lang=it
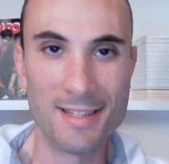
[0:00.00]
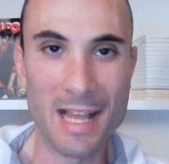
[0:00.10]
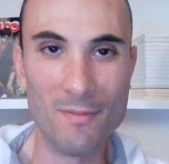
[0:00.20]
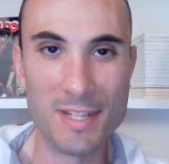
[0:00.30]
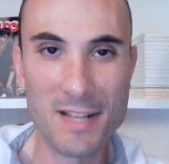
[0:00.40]

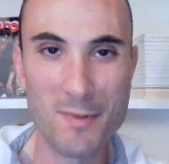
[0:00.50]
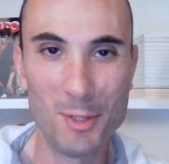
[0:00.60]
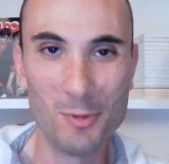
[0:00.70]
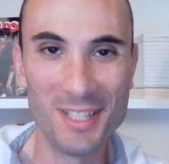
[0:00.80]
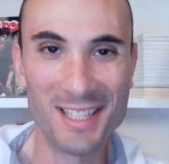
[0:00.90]
Salve, salve a
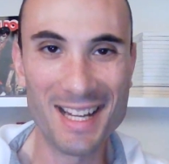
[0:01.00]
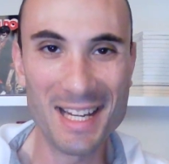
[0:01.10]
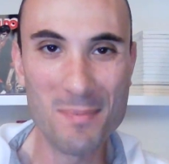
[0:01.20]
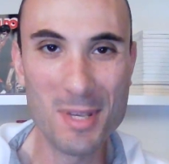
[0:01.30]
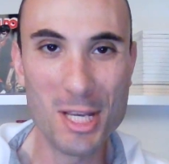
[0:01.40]
tutti
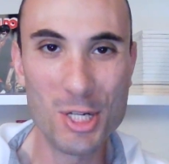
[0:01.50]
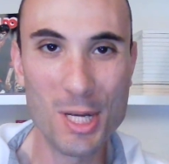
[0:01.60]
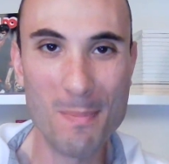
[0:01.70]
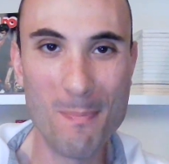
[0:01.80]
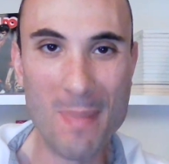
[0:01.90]
cari
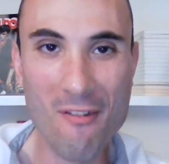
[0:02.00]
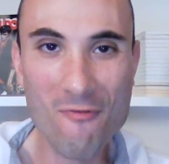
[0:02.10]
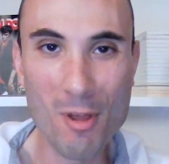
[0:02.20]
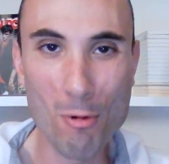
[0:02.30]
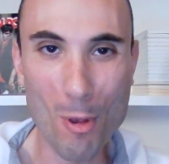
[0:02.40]
amici,
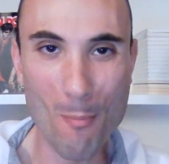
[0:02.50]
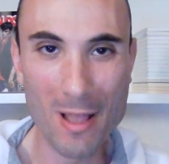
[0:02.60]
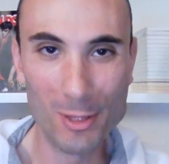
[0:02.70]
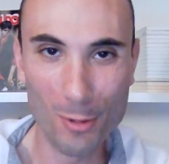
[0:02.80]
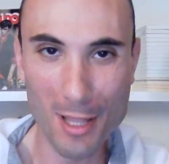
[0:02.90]
benvenuti o
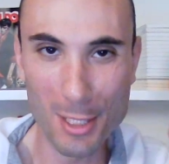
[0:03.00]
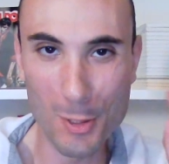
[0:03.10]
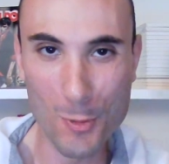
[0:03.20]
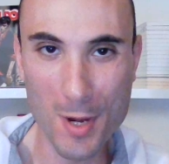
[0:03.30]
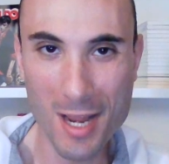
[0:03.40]

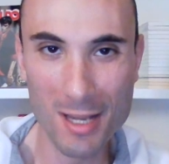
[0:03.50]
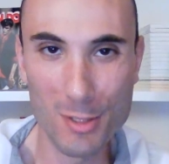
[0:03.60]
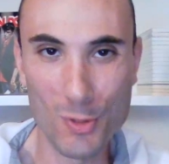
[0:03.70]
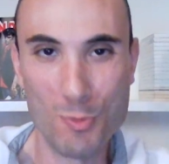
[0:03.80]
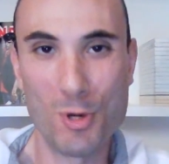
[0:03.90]
bentornati qui
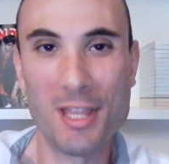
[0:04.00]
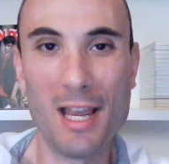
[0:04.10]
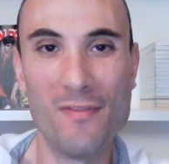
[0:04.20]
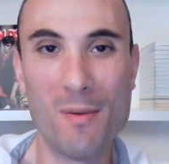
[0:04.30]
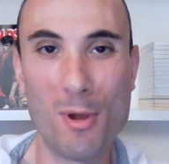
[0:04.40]
sul mio
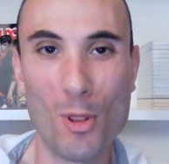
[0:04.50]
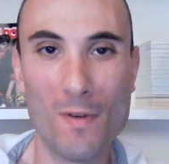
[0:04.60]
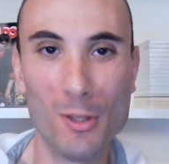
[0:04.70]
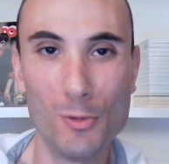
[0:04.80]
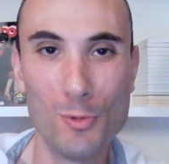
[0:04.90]
canale
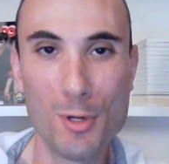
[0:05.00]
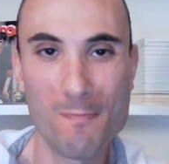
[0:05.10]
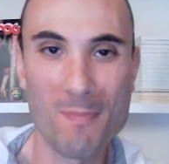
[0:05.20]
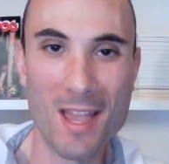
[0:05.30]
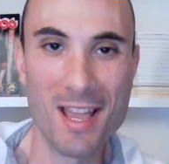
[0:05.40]
Faber91
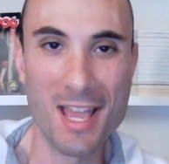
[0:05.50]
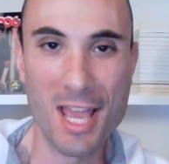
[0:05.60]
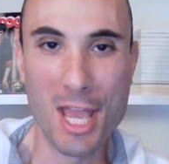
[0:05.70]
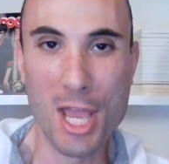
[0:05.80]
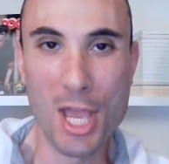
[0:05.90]

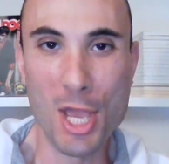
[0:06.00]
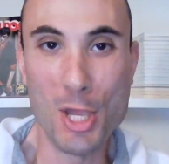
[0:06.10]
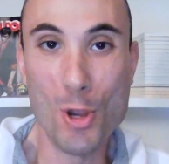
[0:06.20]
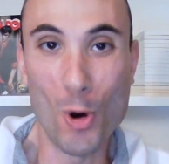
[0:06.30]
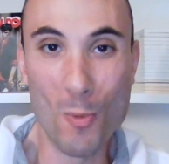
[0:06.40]

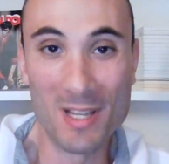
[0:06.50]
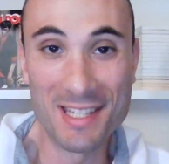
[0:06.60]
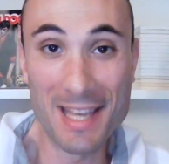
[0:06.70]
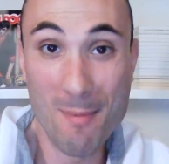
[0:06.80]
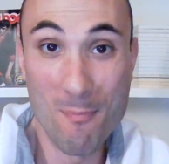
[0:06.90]
Io come
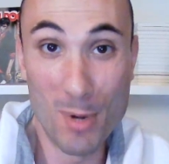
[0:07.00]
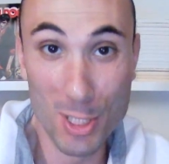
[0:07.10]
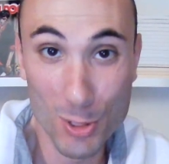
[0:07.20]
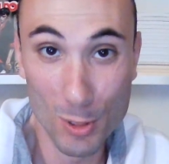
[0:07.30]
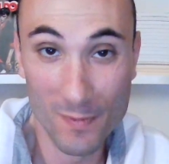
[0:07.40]
sempre
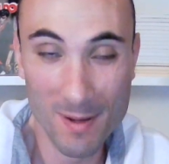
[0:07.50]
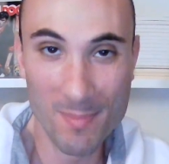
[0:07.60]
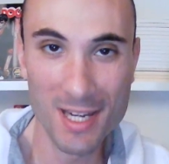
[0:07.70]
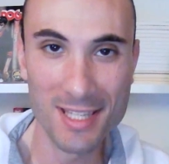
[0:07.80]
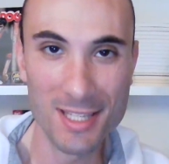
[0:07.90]
sono
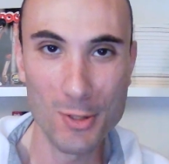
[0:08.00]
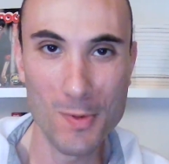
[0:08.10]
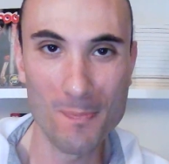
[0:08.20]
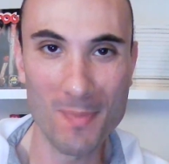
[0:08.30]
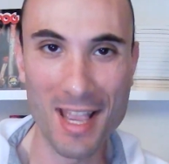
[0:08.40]

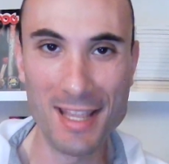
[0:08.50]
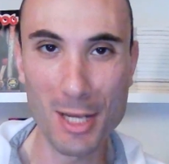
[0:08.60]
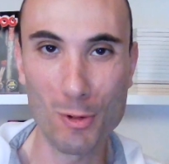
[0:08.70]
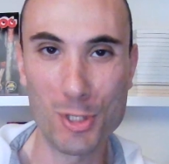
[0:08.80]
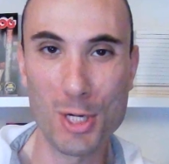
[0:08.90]
Fabrizio ed
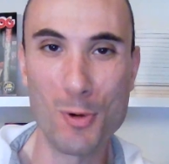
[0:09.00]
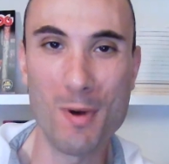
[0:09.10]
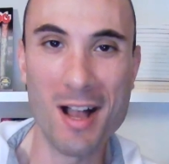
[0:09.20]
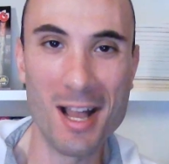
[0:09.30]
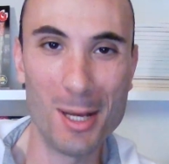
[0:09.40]
eccoci
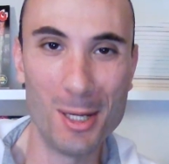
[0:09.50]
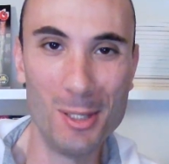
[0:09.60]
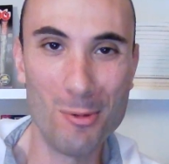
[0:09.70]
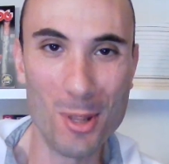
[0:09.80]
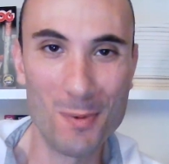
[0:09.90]
qua
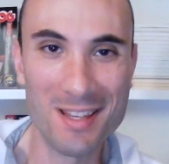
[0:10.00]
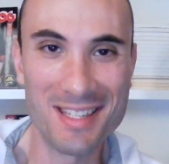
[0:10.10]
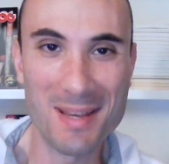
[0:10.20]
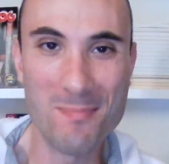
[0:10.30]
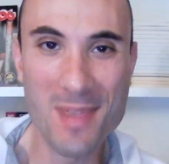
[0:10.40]
in uno di
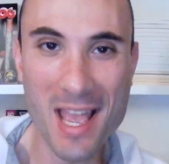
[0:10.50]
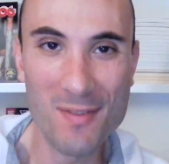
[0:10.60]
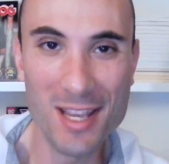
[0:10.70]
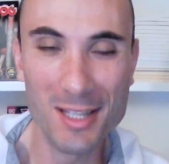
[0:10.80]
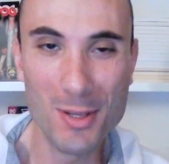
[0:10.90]
questi miei
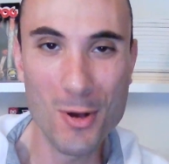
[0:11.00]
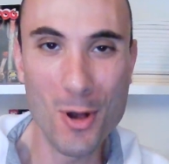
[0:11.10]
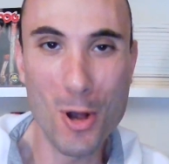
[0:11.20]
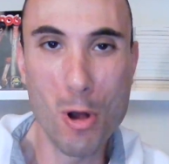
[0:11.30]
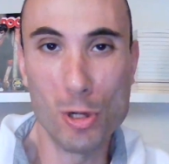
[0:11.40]

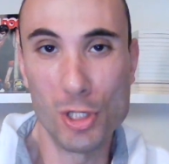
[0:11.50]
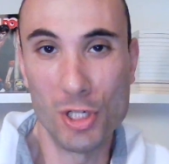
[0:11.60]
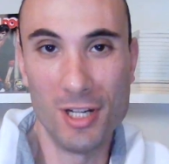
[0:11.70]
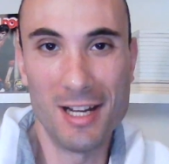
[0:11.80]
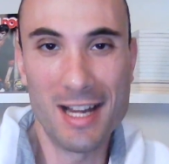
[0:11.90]
video
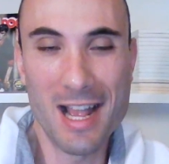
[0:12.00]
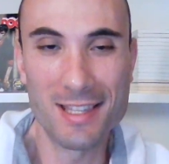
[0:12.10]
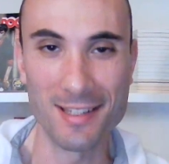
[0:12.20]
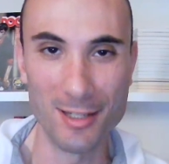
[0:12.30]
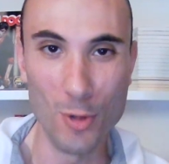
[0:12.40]
Oggi
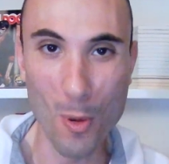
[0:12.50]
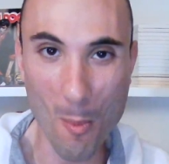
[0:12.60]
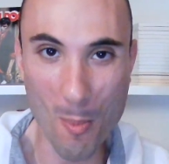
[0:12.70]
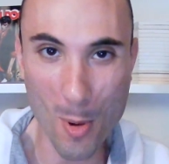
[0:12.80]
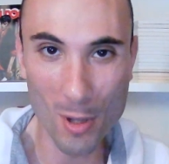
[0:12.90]
ragazzi,
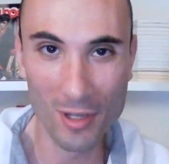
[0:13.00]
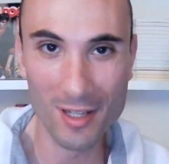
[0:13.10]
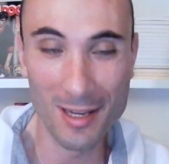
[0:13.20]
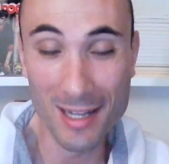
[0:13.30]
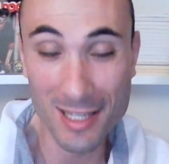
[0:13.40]

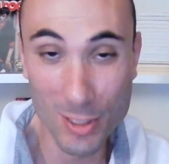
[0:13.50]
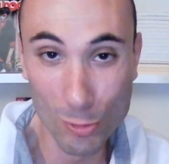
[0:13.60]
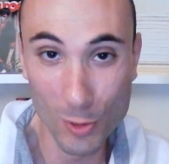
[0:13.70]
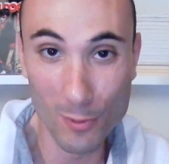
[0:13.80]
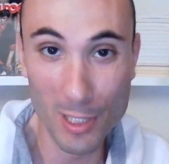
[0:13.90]
eh,
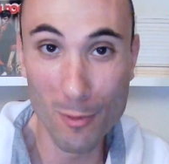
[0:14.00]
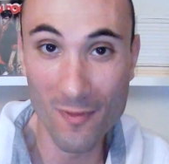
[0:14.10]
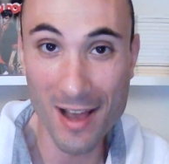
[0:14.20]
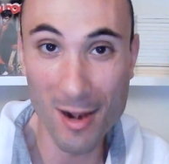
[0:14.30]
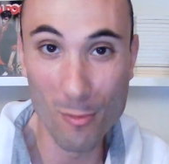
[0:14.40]
innanzitutto volevo
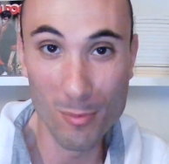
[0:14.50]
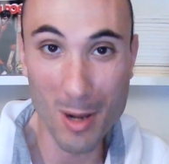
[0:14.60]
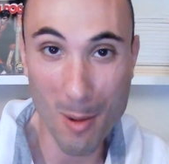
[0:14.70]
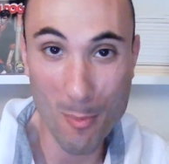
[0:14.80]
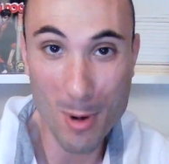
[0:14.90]
fare
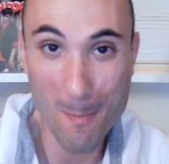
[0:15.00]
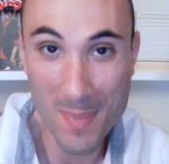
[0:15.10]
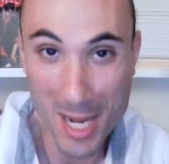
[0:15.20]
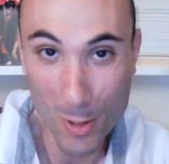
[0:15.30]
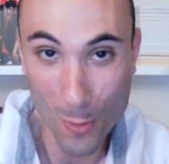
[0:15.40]
una, una
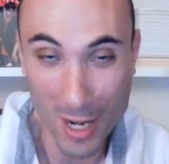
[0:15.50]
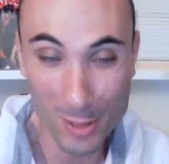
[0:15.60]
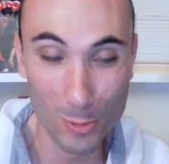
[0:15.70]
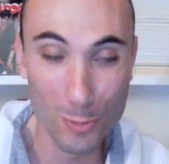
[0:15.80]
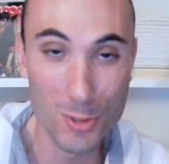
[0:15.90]
piccola
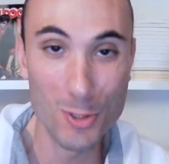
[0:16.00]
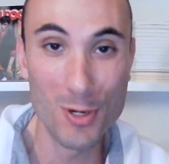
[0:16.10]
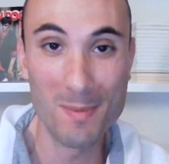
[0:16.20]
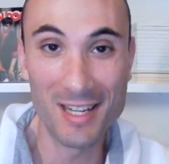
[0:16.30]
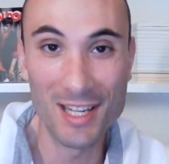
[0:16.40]

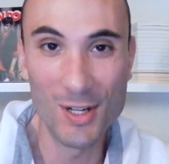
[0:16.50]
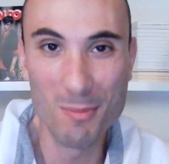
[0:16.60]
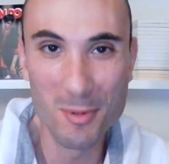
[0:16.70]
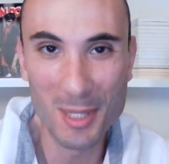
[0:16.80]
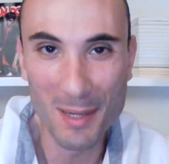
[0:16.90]
introduzione perché
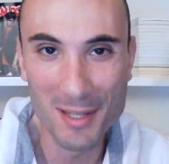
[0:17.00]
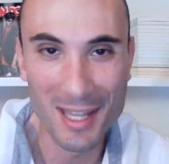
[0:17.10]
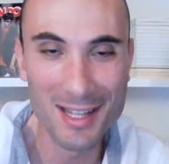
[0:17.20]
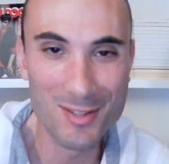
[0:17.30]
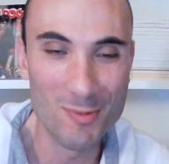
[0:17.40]
come potete
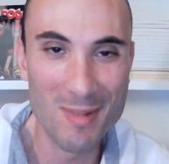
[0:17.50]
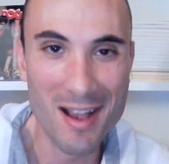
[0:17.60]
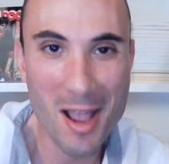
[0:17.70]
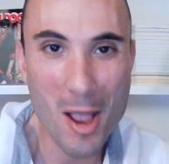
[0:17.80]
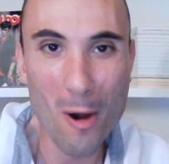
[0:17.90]
vedere
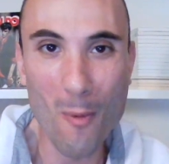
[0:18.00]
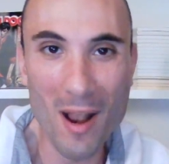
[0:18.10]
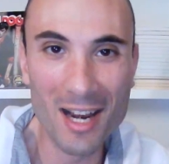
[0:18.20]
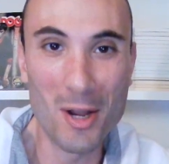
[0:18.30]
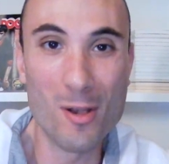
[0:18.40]
insomma
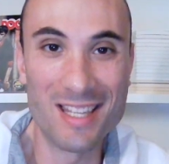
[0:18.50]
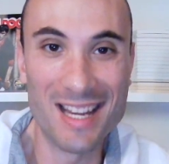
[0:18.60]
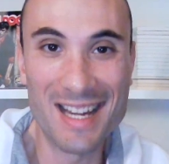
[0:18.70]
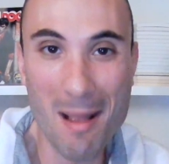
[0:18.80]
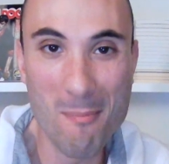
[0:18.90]
qualcosa
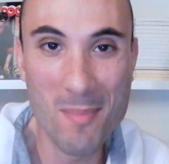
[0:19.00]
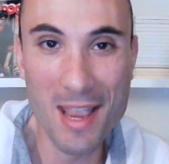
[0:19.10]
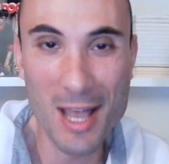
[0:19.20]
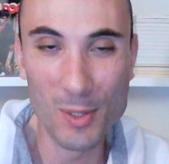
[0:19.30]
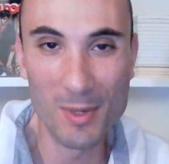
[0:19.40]
è
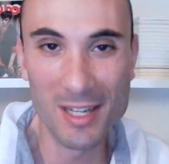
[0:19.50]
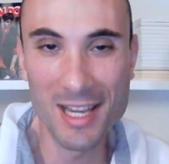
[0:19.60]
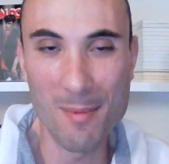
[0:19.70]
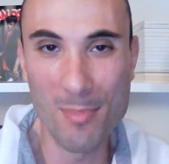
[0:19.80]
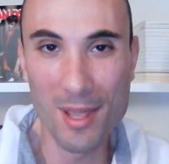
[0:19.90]
cambiato
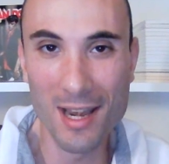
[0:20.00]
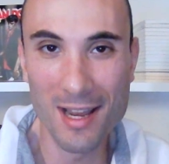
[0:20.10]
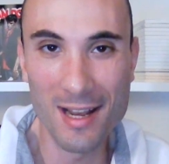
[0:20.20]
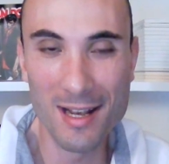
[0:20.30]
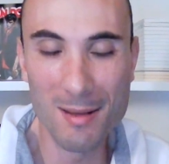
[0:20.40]
perché per
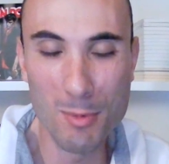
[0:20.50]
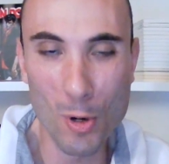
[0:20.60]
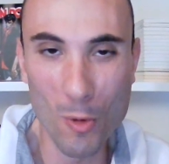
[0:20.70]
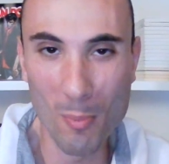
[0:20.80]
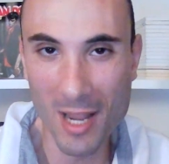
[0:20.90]
eh, il
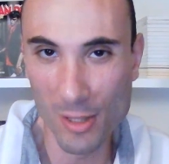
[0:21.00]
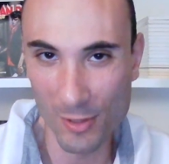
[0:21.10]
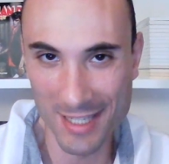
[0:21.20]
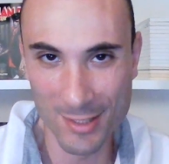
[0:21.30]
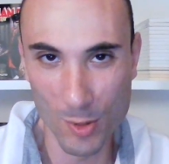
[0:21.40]
mio compleanno
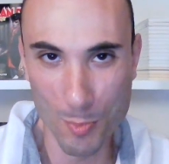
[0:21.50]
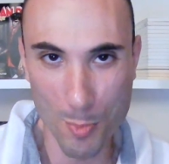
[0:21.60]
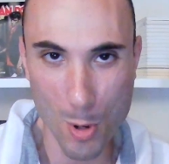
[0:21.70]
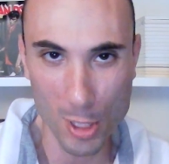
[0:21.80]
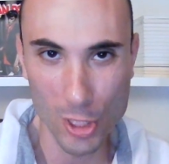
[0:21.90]
che è stato
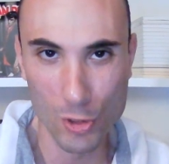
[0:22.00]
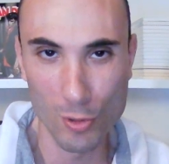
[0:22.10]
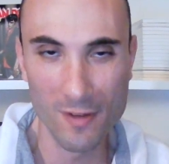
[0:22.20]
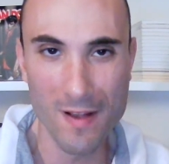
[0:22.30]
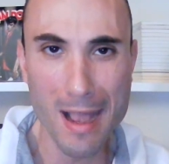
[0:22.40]
pochi
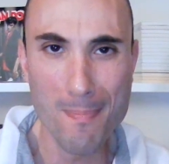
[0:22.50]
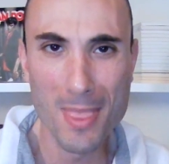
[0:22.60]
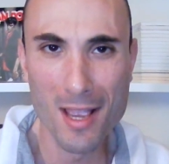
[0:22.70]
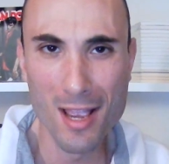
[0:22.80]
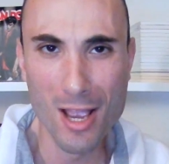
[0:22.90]
giorni fa